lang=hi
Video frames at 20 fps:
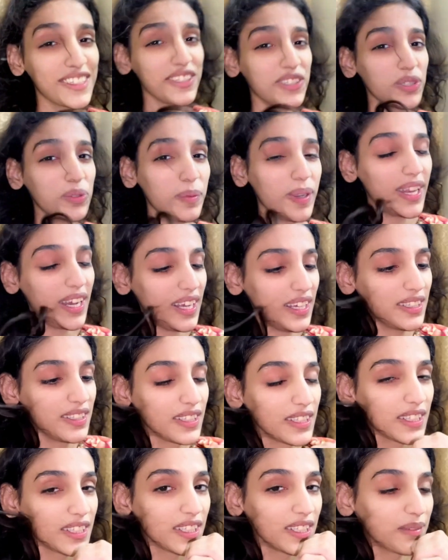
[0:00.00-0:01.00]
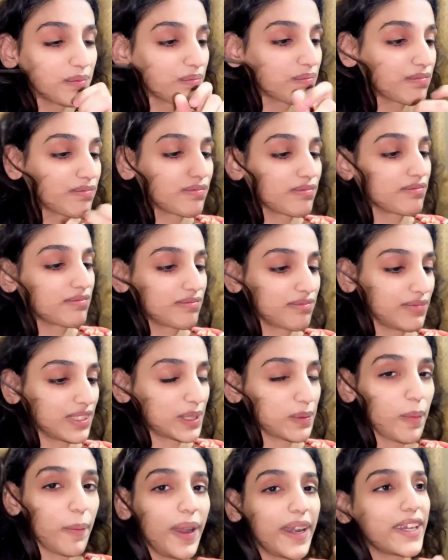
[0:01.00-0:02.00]
नहीं हूँ मैं ना
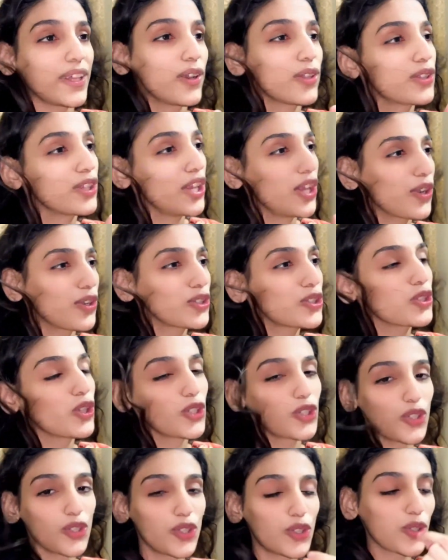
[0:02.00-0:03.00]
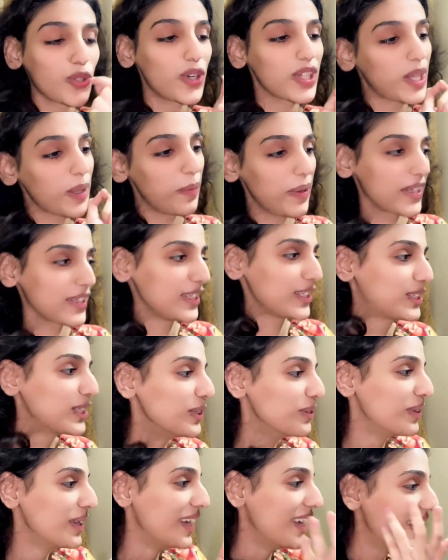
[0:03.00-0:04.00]
बस मैं बैठी होती ना कुछ सोच रही तो तोड़ के फेंक देती
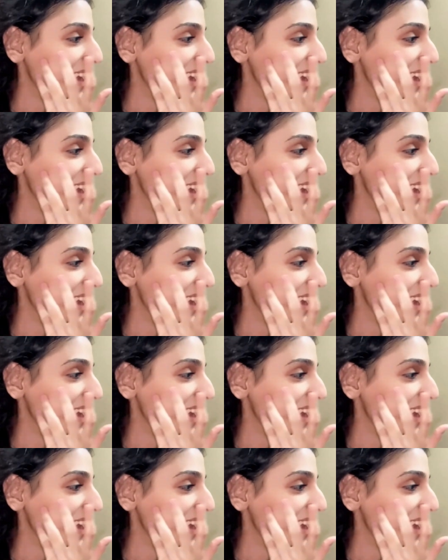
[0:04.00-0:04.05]
हूँ